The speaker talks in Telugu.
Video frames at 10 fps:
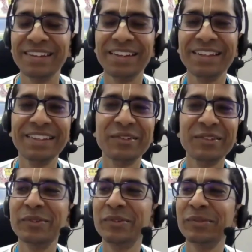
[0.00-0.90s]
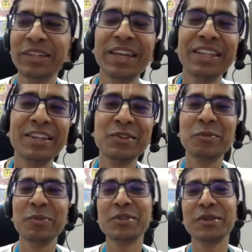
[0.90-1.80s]
లేదు లేదు ఇంకా ఏదైనా
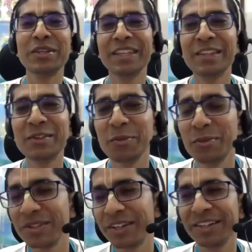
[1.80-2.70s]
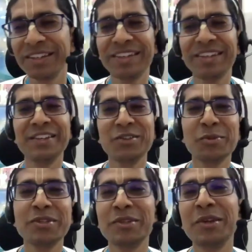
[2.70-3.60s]
చూపించు ఇంకేదైనా చూపించు అంటే ఇంకా
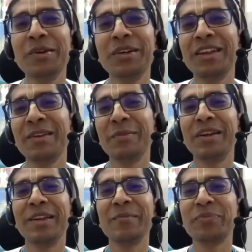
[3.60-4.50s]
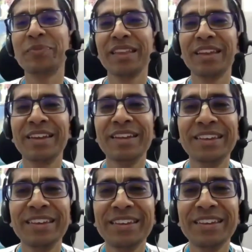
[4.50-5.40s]
చూపిస్తూనే అనమాట కానీ
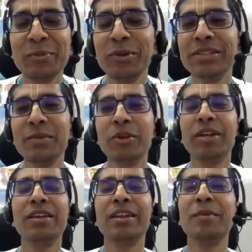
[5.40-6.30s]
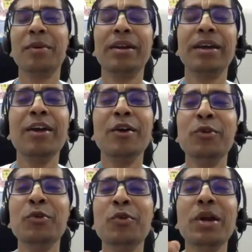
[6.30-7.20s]
పులస్తమని అంటారనమాట
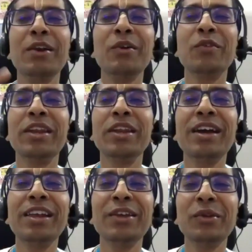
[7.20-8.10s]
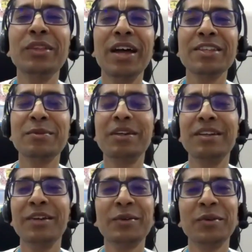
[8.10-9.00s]
నువ్వు ఎక్కడో వెనకాల ఏదో
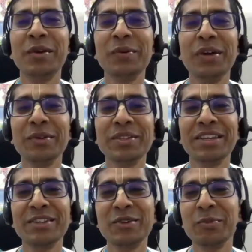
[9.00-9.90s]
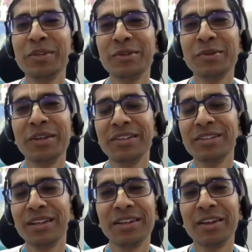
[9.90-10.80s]
దాచిపెట్టినట్టున్నావు అది ఒకసారి చూపించు అనేసి
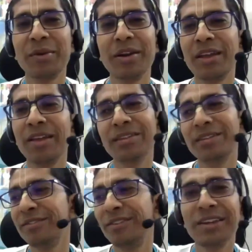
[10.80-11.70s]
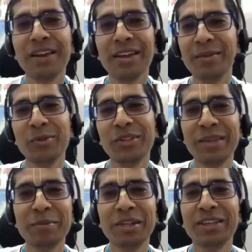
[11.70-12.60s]
అంటారనమాట అయితే వెనకాల ఏముంది
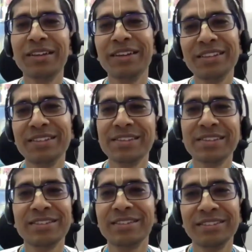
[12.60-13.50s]
ఏం లేదండి జస్ట్